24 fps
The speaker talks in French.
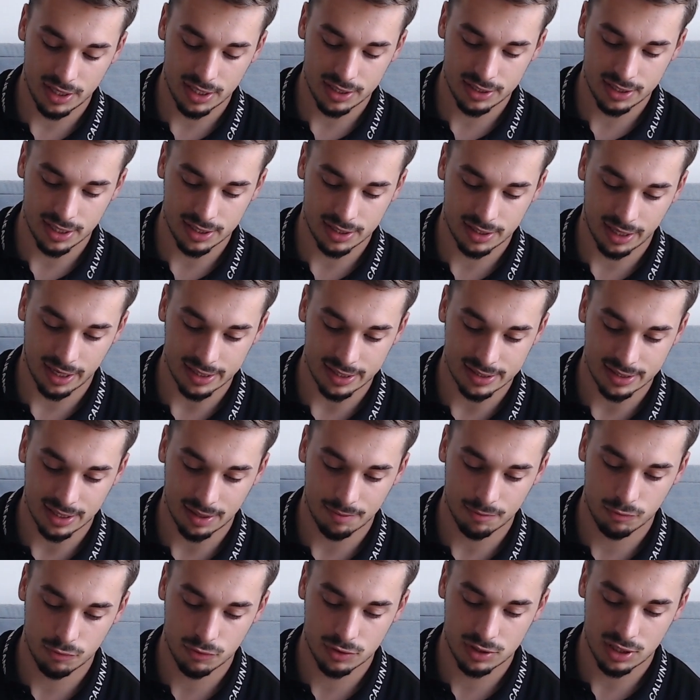c'est très
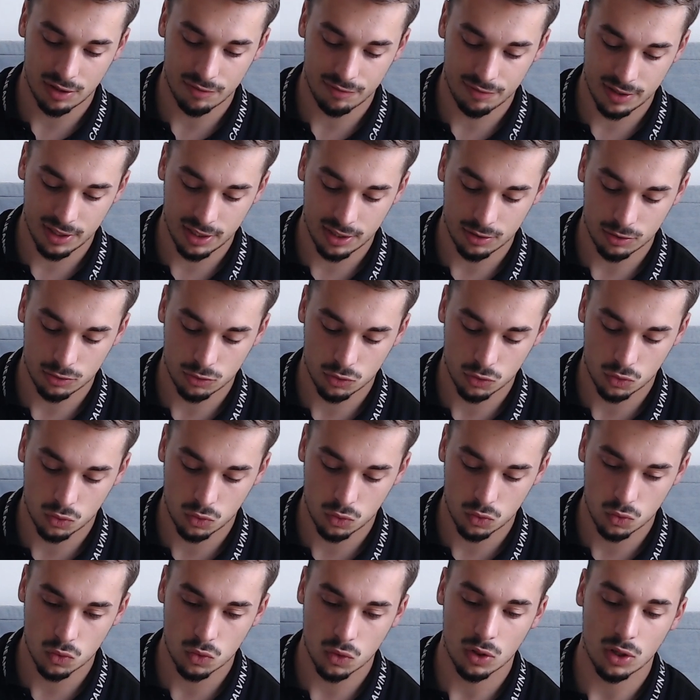simple. Vous avez du
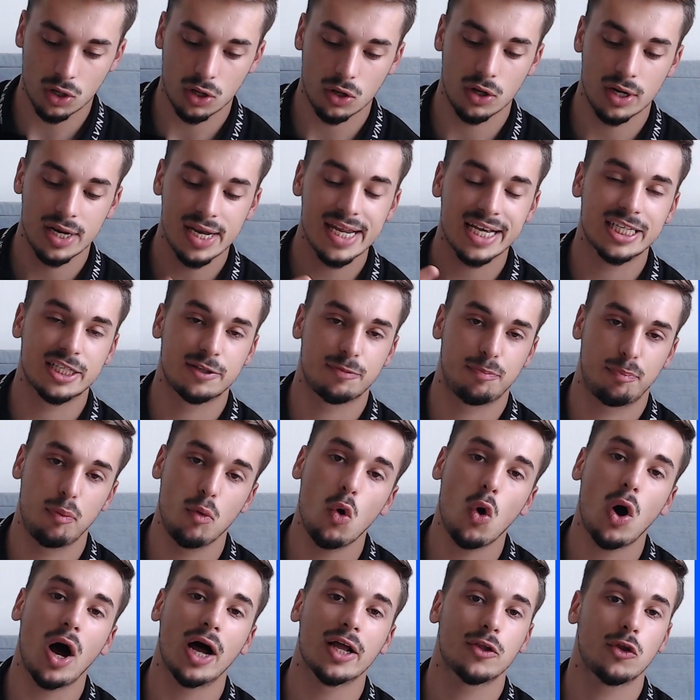coup
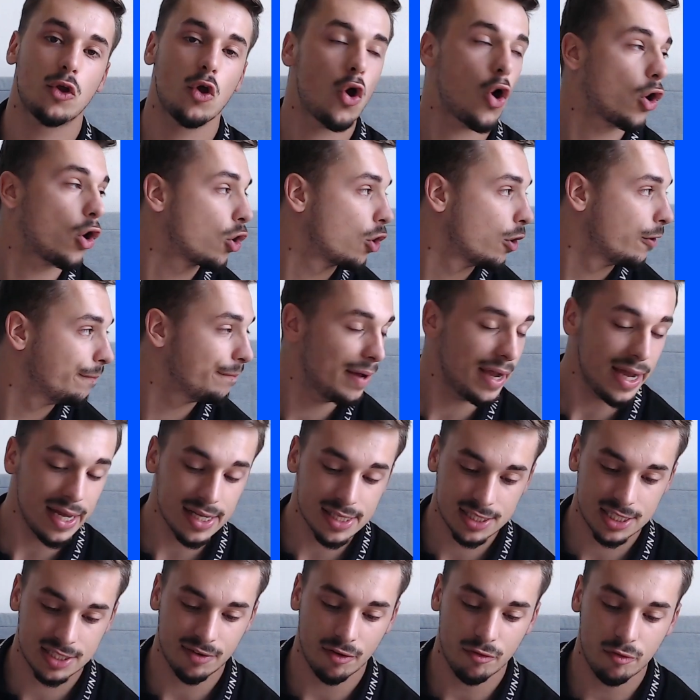l'explorateur
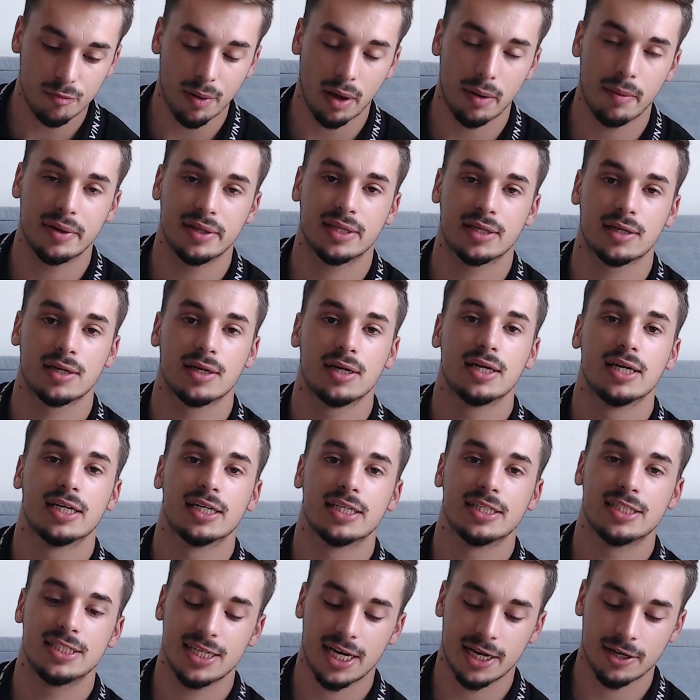Coinbase qui va vous permettre
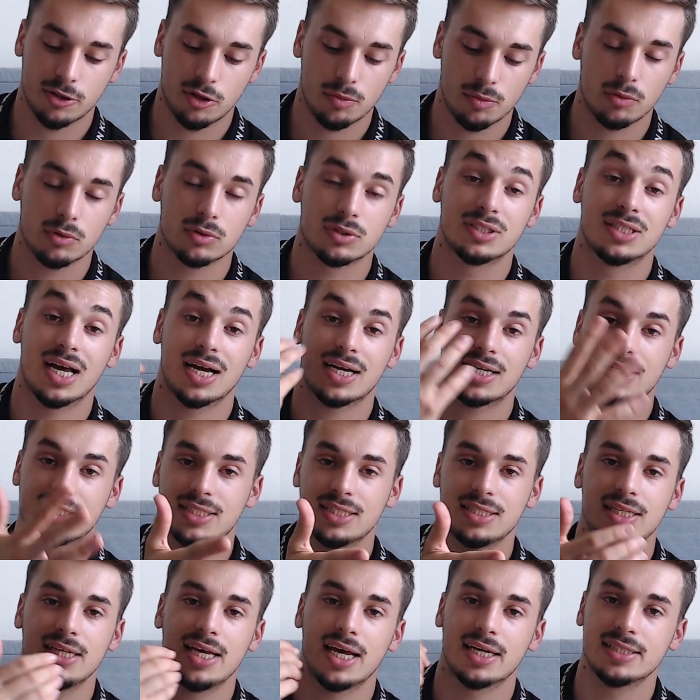directement
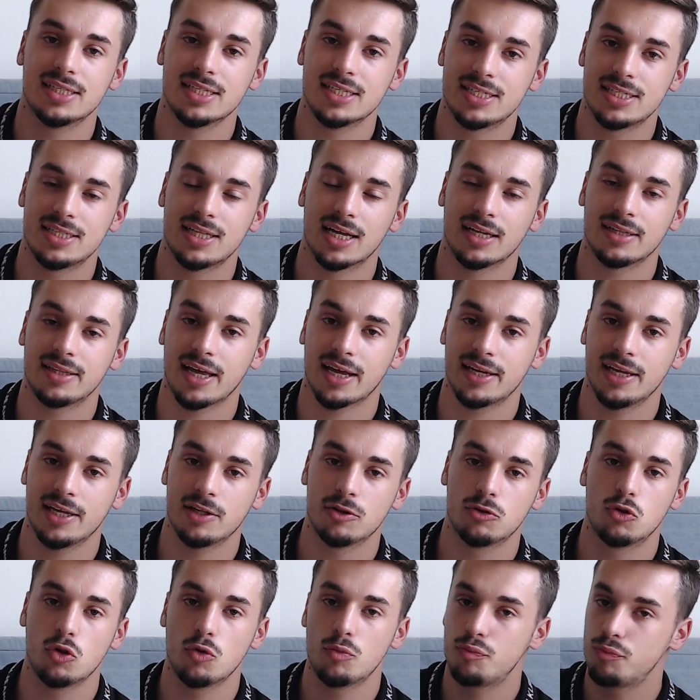d'accéder à des sites
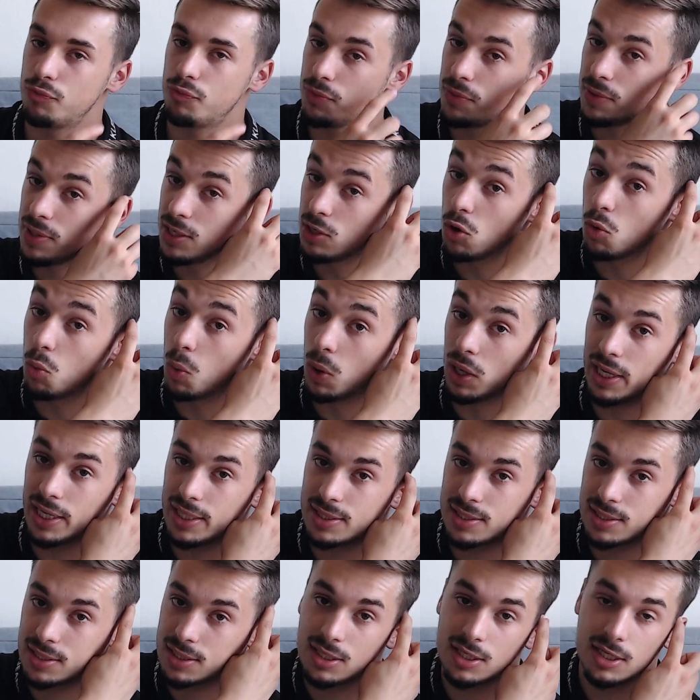internet depuis le wallet,
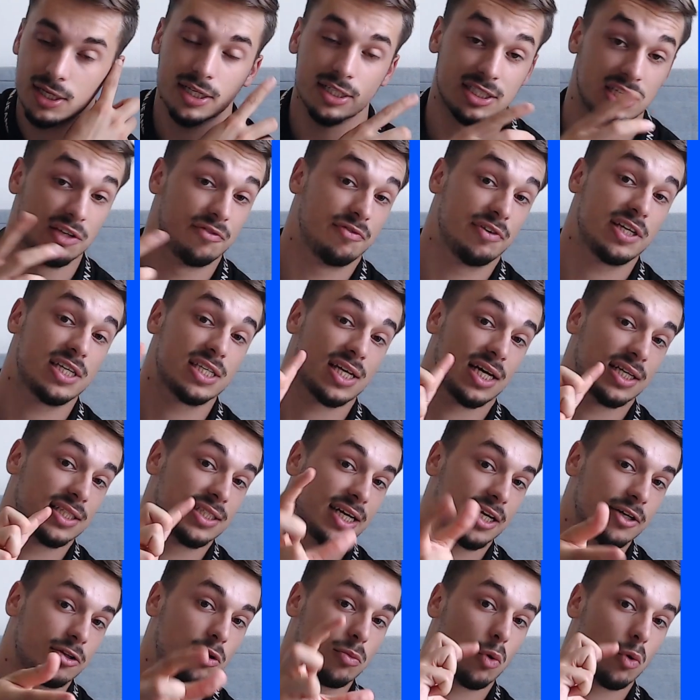ce qui fait qu'il sera
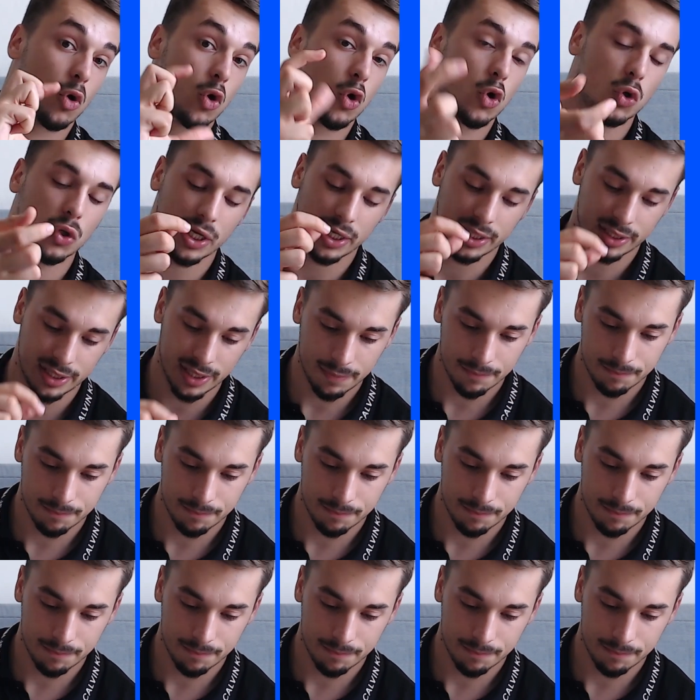directement connecté.